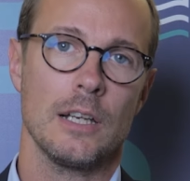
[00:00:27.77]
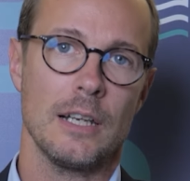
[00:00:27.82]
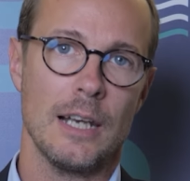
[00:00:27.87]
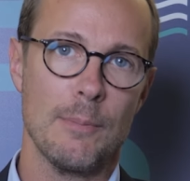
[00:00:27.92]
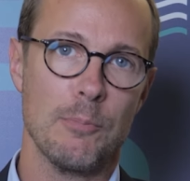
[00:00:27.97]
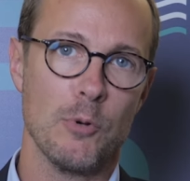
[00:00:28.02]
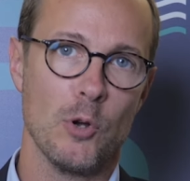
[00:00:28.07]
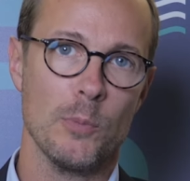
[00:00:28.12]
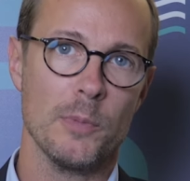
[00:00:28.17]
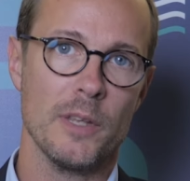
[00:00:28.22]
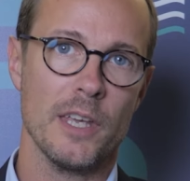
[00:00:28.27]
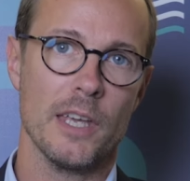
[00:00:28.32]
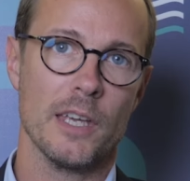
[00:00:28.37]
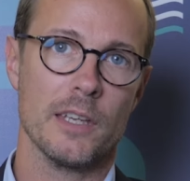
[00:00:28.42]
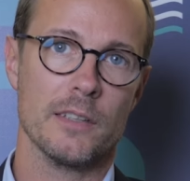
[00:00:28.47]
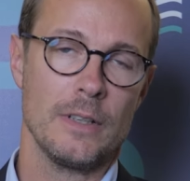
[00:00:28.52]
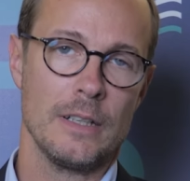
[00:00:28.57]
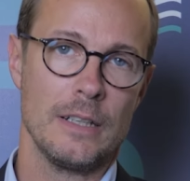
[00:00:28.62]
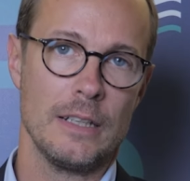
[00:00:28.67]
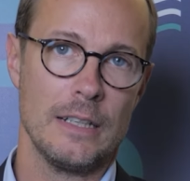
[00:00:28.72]
La
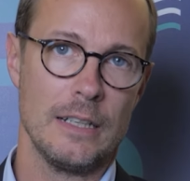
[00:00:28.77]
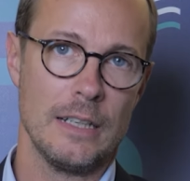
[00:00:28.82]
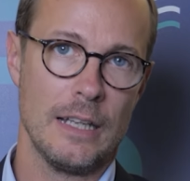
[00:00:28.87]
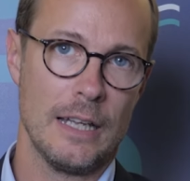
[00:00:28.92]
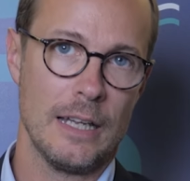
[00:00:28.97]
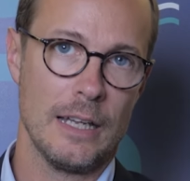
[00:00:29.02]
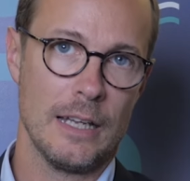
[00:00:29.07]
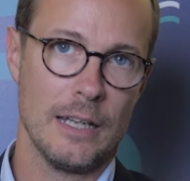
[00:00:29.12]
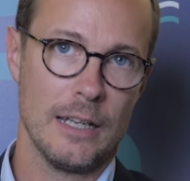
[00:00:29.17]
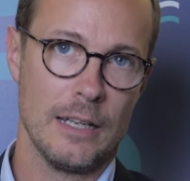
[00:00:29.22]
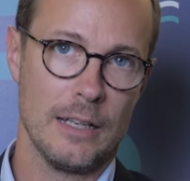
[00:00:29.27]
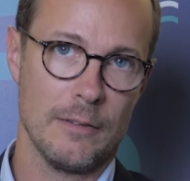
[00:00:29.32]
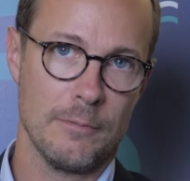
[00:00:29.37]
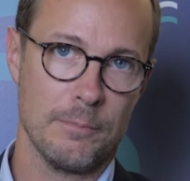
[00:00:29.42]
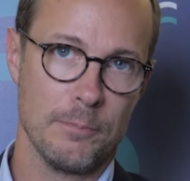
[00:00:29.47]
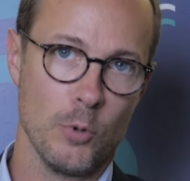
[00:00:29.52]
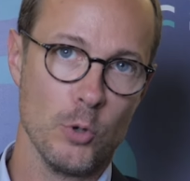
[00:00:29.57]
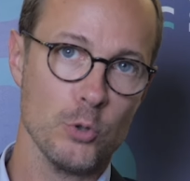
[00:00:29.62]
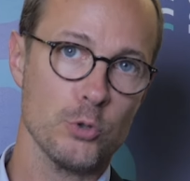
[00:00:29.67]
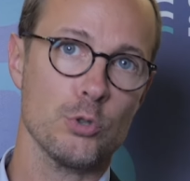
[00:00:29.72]
première, la
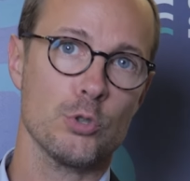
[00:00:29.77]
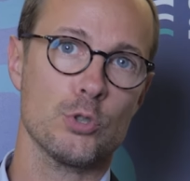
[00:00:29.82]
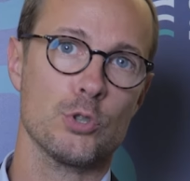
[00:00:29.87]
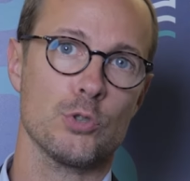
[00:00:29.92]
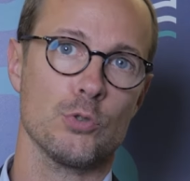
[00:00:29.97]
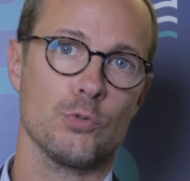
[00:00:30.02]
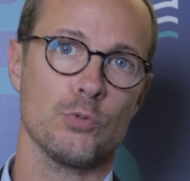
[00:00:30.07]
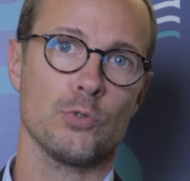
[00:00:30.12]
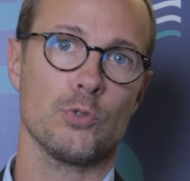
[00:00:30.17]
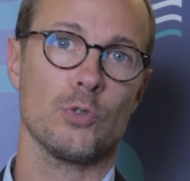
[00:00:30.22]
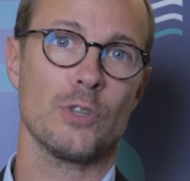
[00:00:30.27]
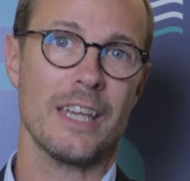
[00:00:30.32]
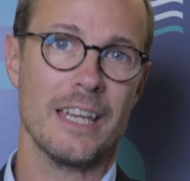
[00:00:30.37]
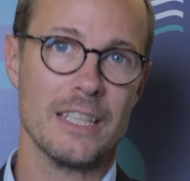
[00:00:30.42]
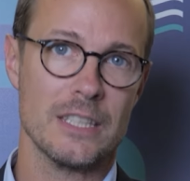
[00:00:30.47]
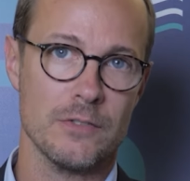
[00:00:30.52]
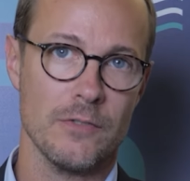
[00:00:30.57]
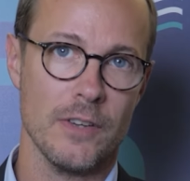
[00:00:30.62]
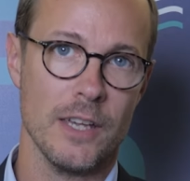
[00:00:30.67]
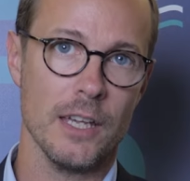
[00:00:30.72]
production de
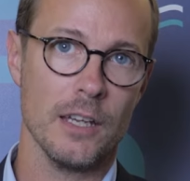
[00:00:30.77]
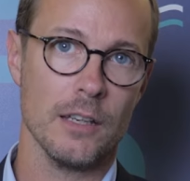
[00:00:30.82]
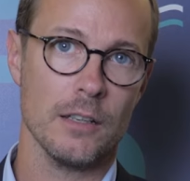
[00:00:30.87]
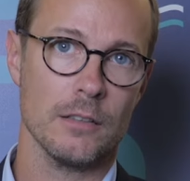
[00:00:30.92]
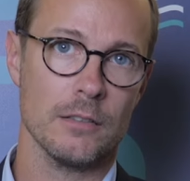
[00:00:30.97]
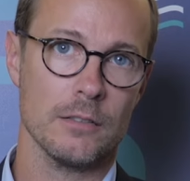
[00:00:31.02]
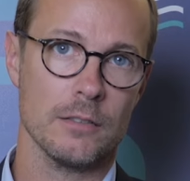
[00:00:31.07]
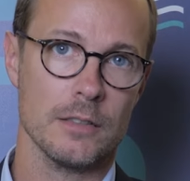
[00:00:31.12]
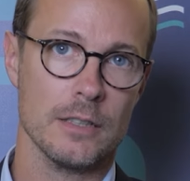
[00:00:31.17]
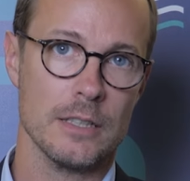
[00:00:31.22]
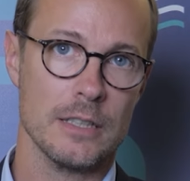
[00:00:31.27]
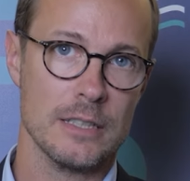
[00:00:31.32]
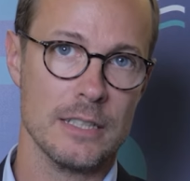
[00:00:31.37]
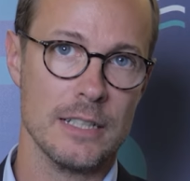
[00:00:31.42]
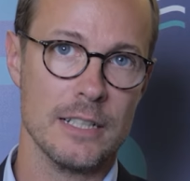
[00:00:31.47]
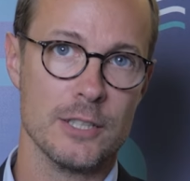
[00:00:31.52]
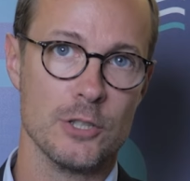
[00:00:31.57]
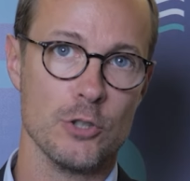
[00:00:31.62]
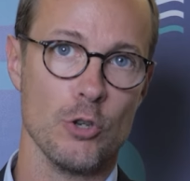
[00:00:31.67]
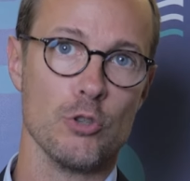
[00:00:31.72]
gaz vert.
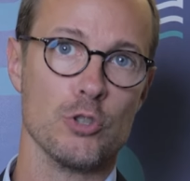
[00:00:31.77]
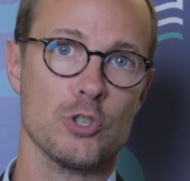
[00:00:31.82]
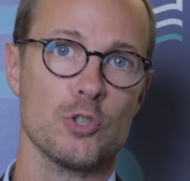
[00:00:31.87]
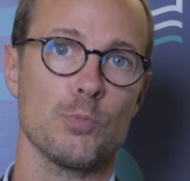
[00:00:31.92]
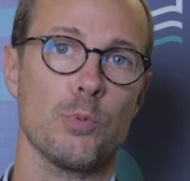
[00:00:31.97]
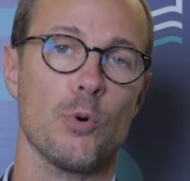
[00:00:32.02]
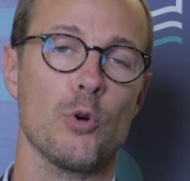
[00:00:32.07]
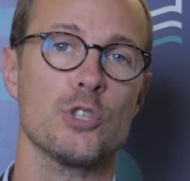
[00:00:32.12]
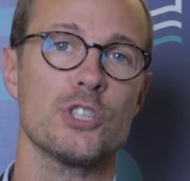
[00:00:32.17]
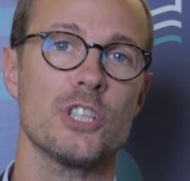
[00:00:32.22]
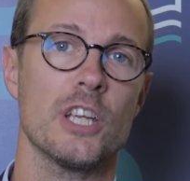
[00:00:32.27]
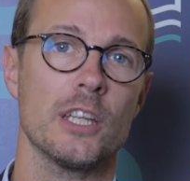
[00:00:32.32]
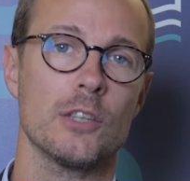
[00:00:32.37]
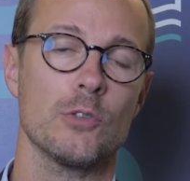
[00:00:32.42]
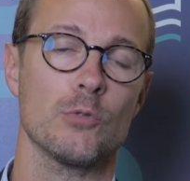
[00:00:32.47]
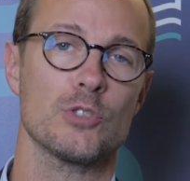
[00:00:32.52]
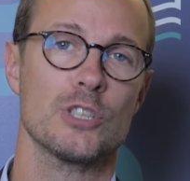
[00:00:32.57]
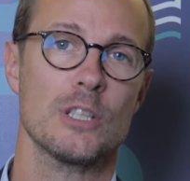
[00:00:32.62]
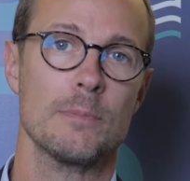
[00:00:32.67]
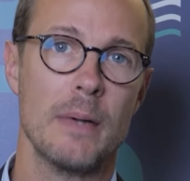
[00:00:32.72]
C'est le sens du projet
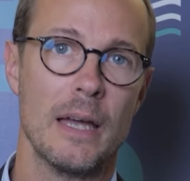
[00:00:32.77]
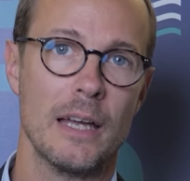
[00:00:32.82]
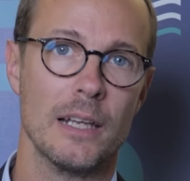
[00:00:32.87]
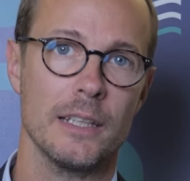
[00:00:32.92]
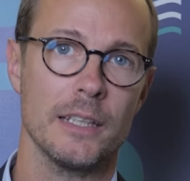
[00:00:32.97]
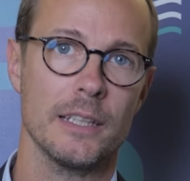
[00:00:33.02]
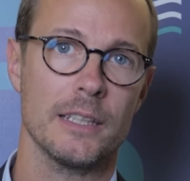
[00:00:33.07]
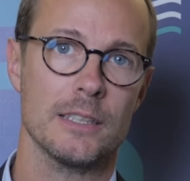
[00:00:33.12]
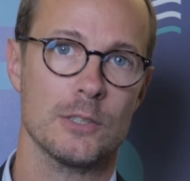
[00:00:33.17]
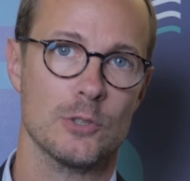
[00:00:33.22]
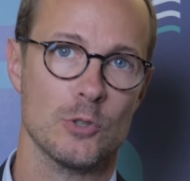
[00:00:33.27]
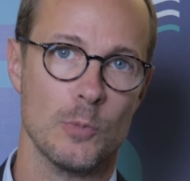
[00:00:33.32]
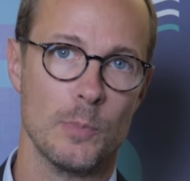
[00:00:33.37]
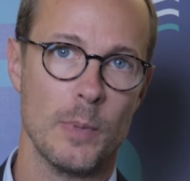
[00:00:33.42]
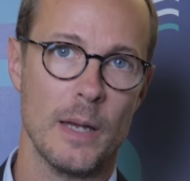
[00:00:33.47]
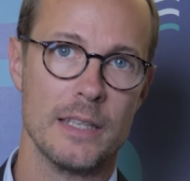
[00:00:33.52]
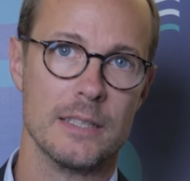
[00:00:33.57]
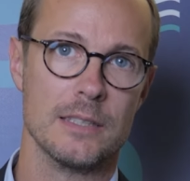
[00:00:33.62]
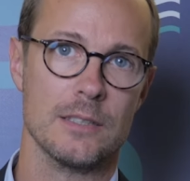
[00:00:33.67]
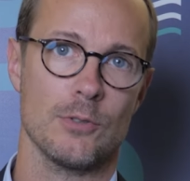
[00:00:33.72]
dont j'ai parlé qui se
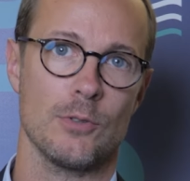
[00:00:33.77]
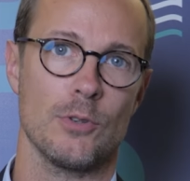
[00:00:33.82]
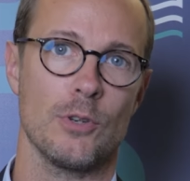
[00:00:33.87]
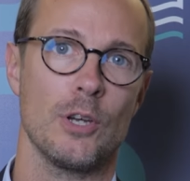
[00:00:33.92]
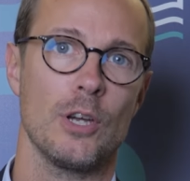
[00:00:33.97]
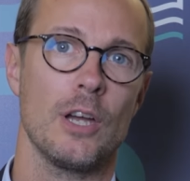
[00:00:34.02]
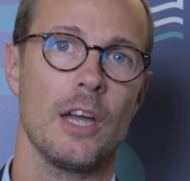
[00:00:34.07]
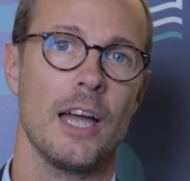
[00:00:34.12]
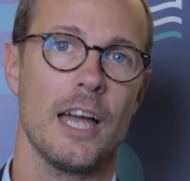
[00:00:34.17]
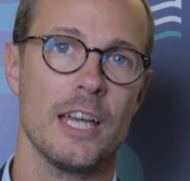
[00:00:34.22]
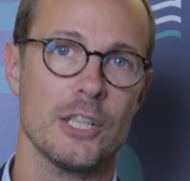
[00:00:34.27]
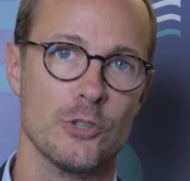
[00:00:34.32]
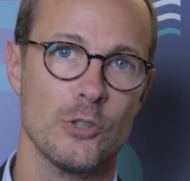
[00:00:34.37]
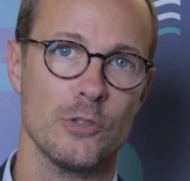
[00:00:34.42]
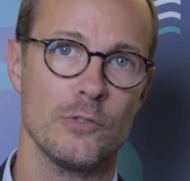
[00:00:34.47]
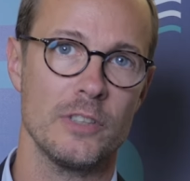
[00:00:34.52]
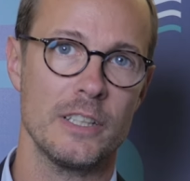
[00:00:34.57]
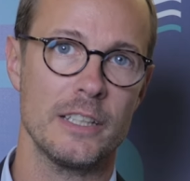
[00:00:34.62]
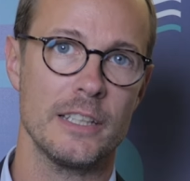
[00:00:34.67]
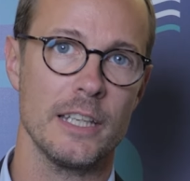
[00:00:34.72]
passe euh, à
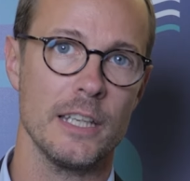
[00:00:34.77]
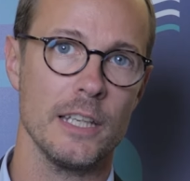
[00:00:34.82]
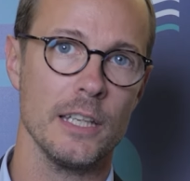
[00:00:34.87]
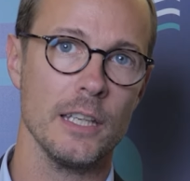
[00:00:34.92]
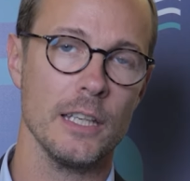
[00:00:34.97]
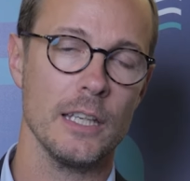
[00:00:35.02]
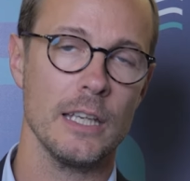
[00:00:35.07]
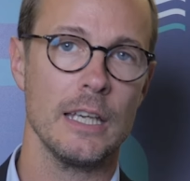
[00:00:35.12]
Gennevilliers.